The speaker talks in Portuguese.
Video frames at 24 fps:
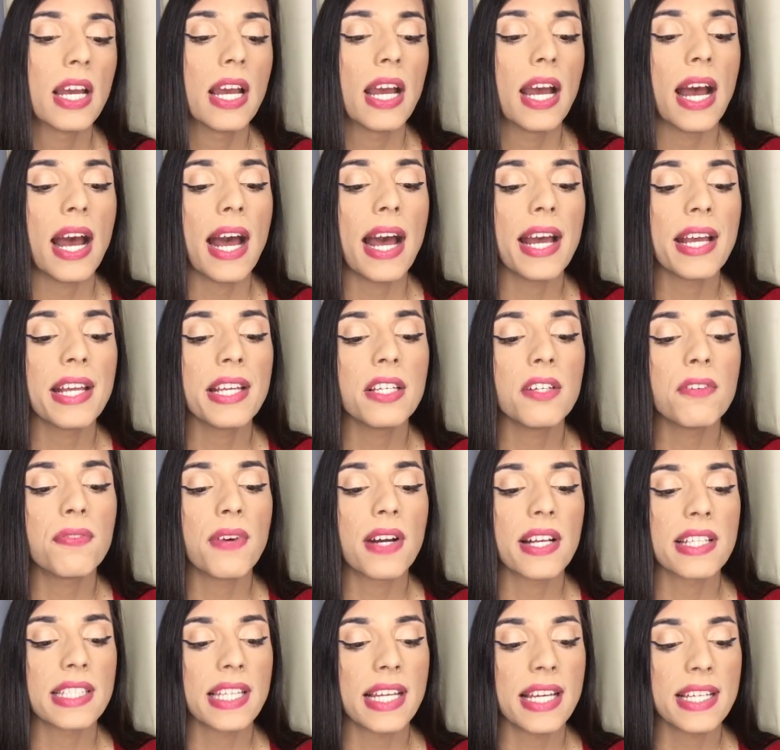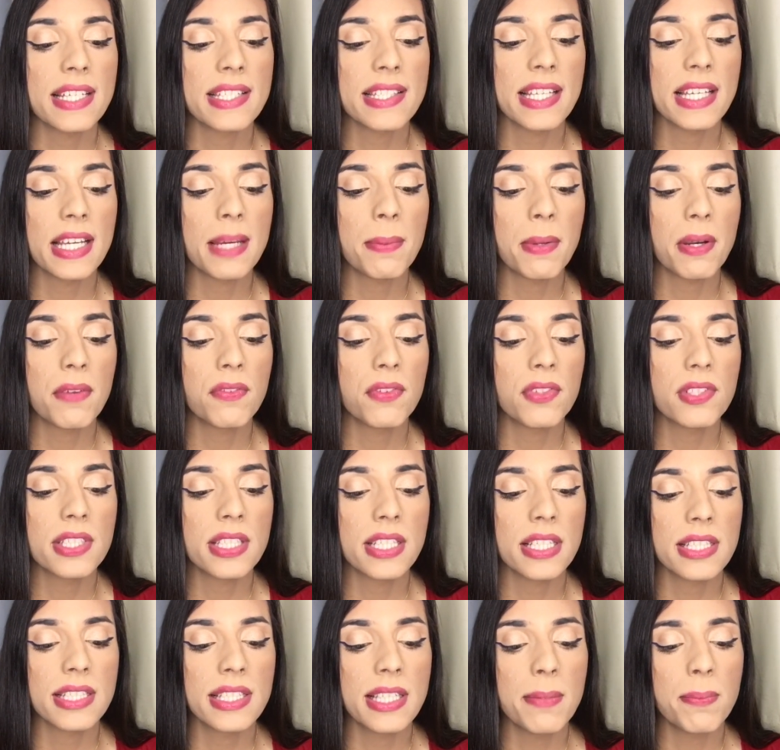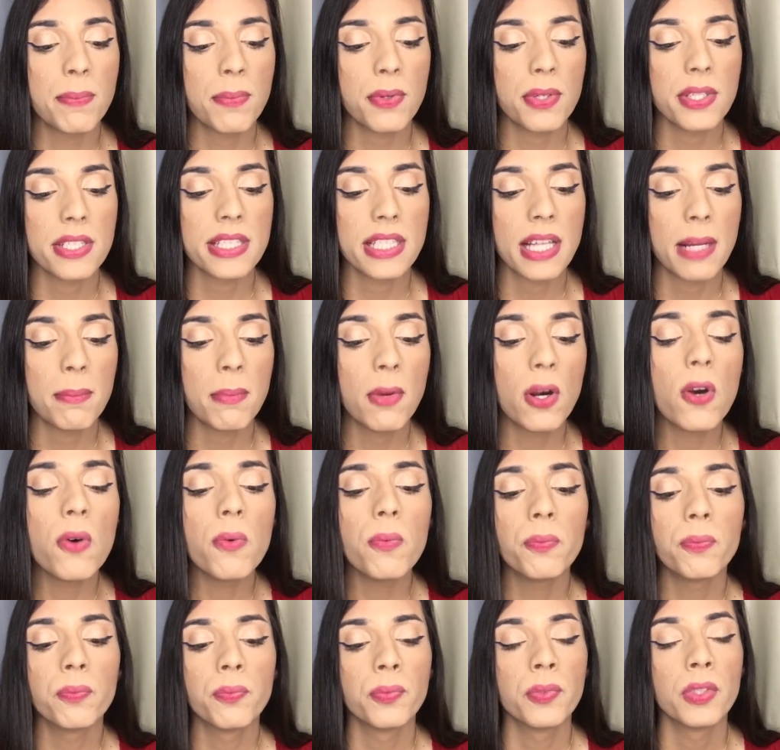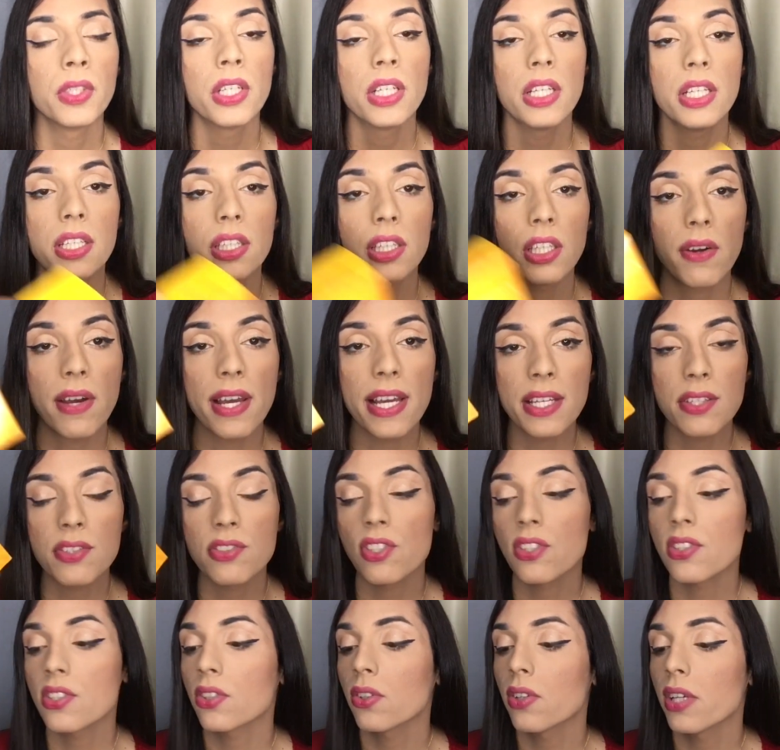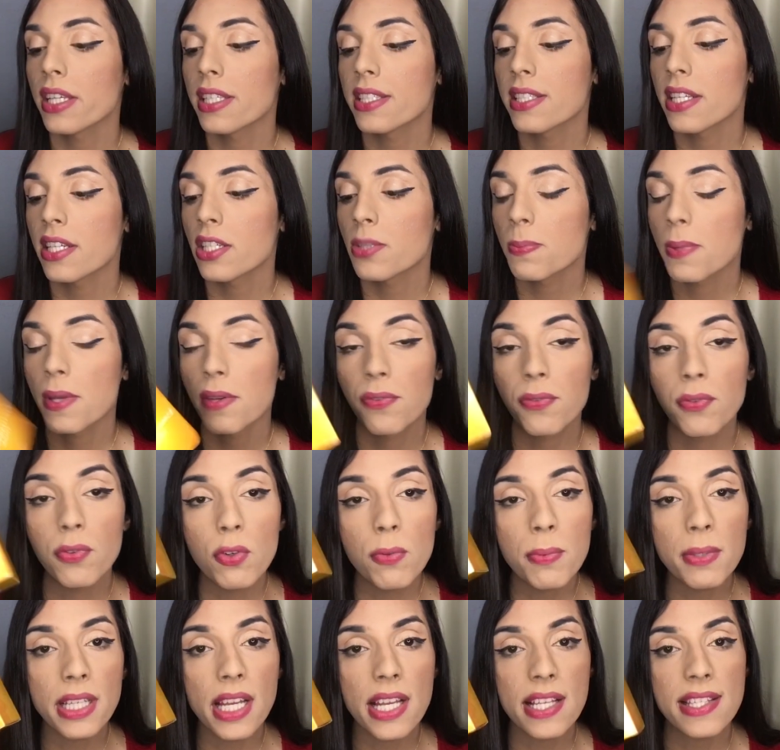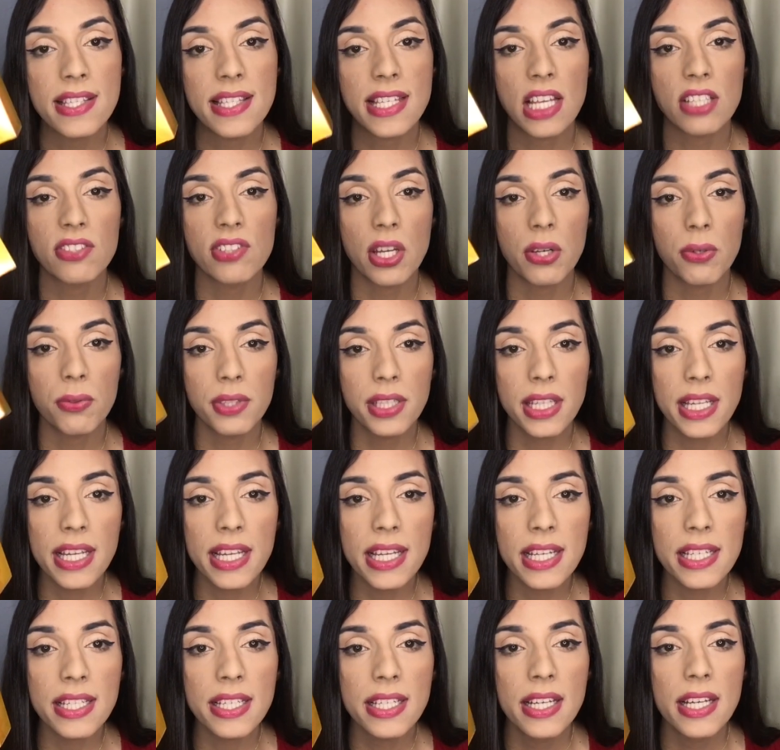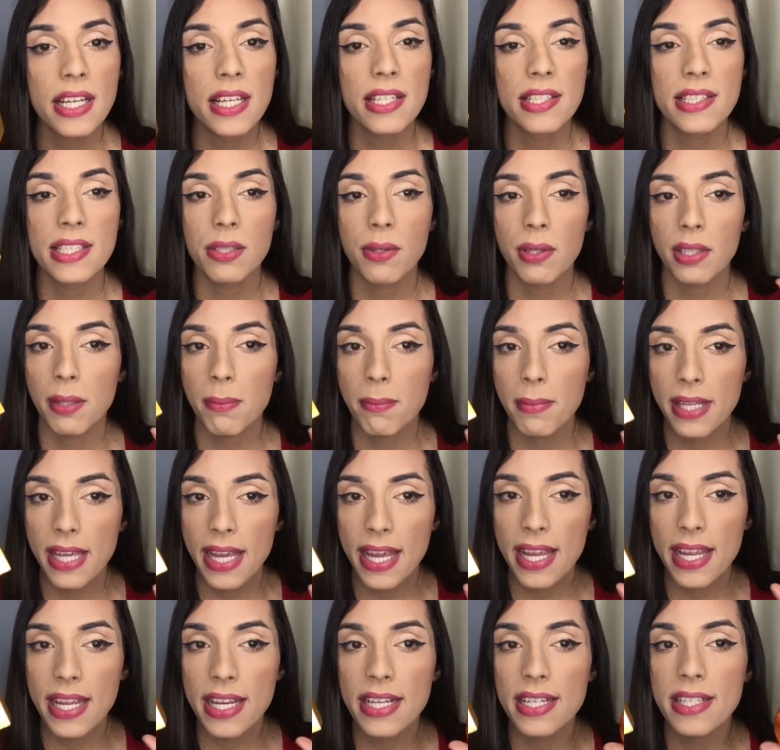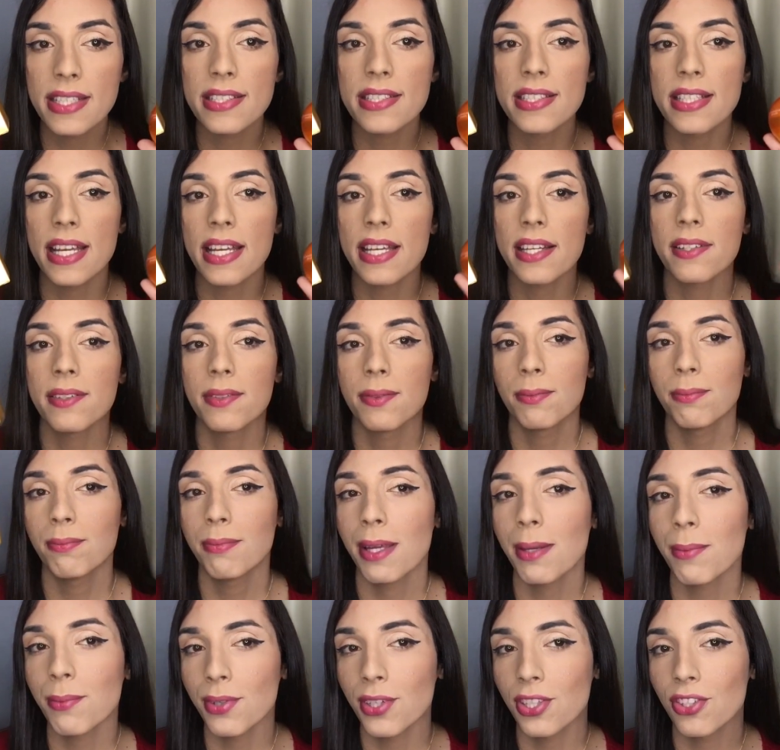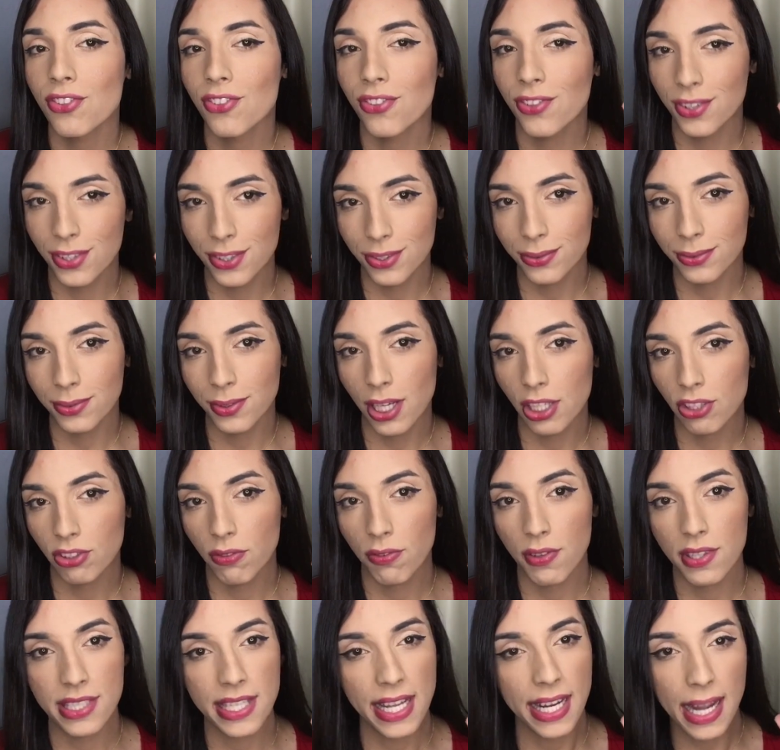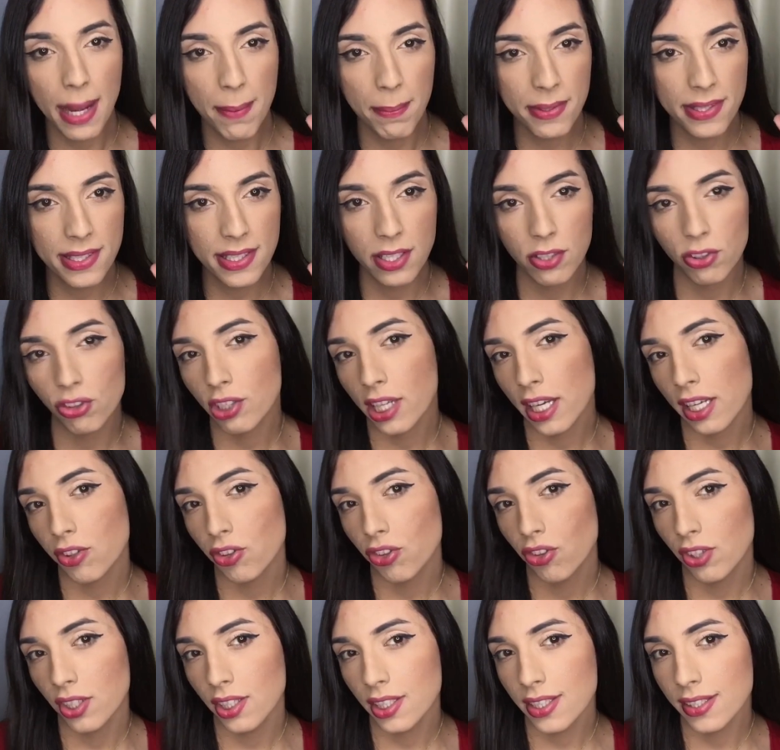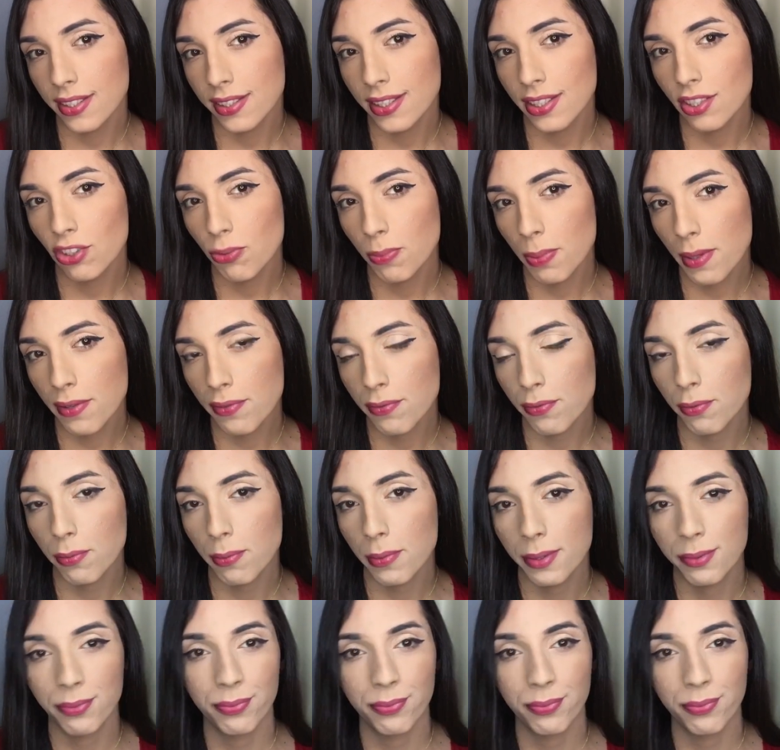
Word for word: aí eu faço a resenha pra vocês depois, tá bom? Então é isso, já conheceram esse perfume, o que vocês acharam dele, 50ml, né? Bem bonitinho, acho que vou fazer a capa assim, ó, de caixinha e de perfume.